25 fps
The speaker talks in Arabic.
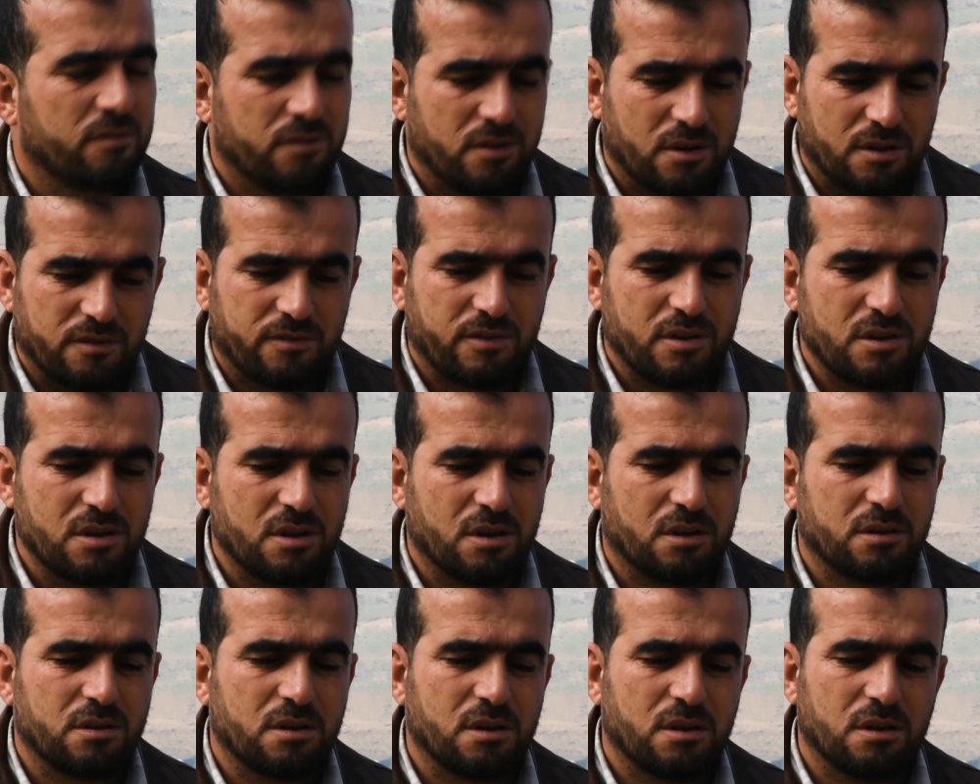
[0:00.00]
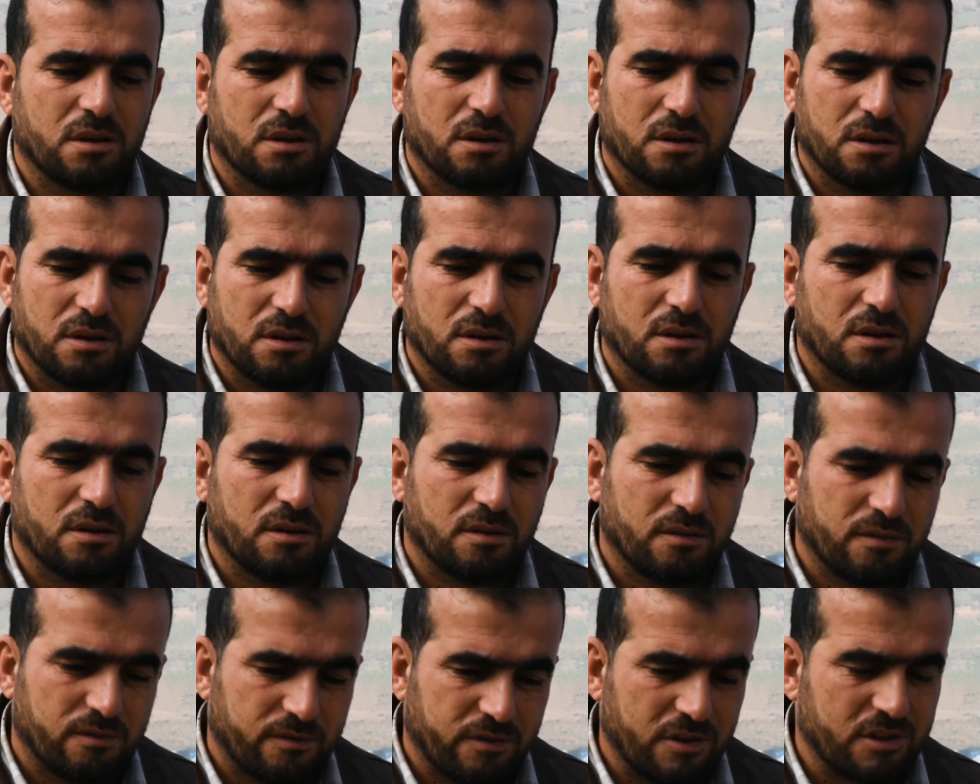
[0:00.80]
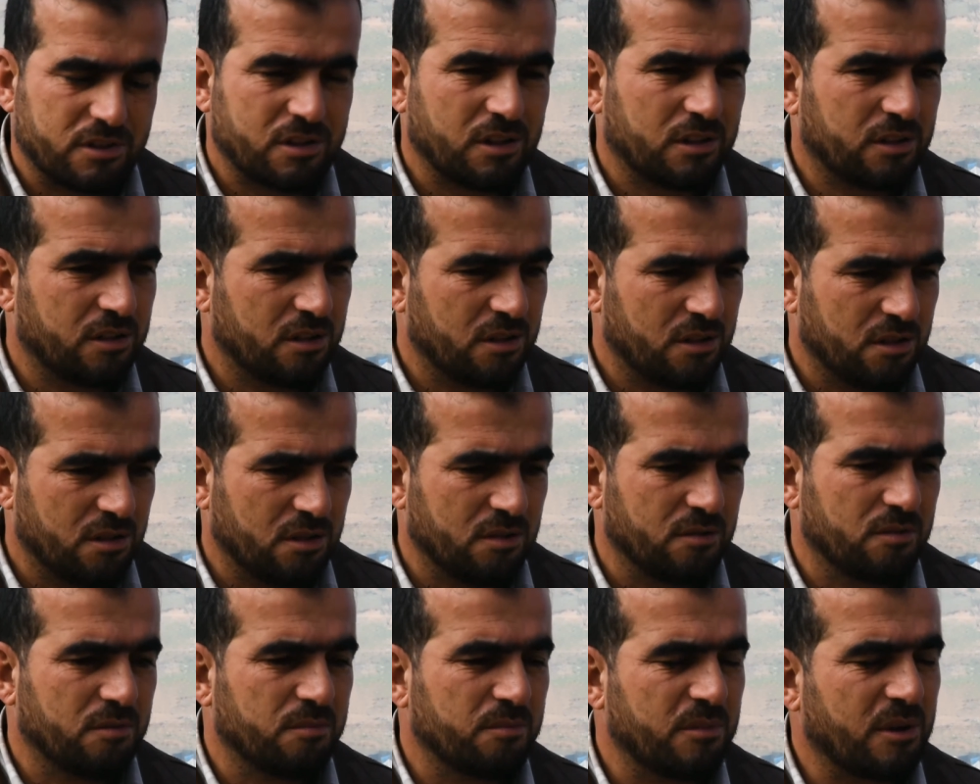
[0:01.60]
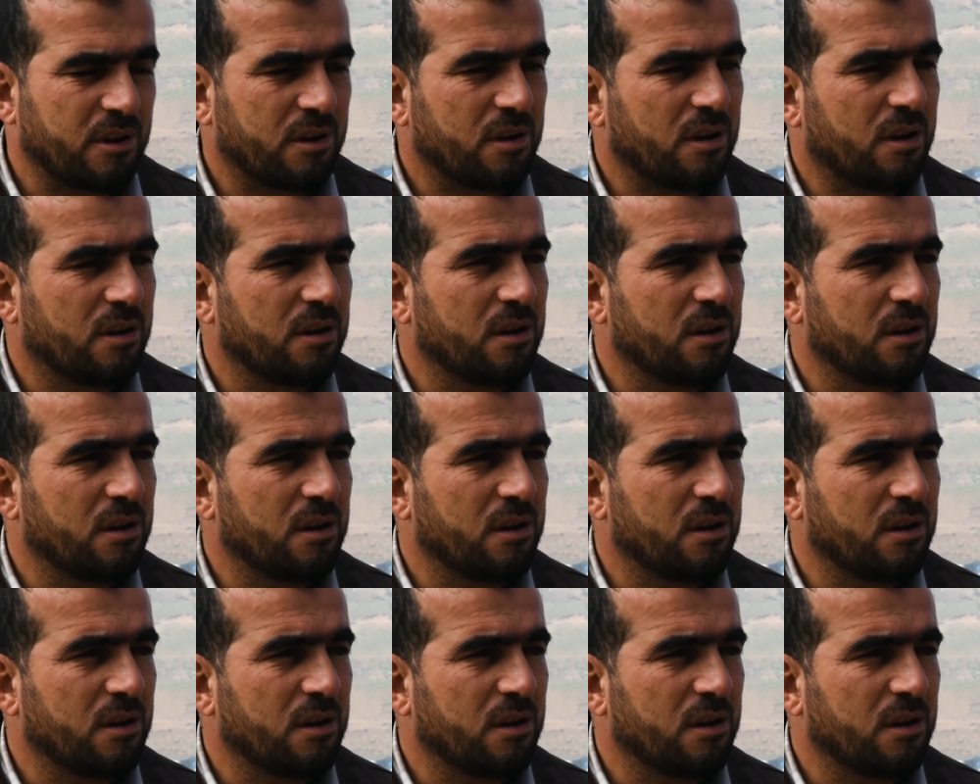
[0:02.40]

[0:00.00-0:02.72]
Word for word: ففيقني آه، فاتت المراه